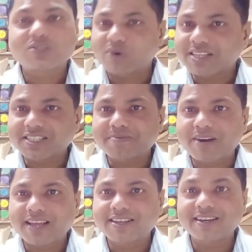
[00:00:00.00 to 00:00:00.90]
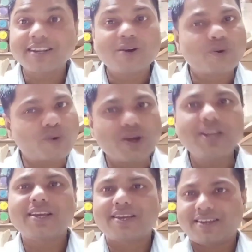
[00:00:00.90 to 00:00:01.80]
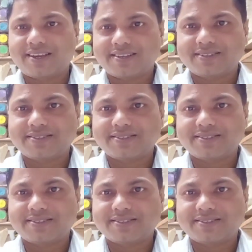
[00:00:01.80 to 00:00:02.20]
स्वास्थ्य से बड़ा धन कोई नहीं है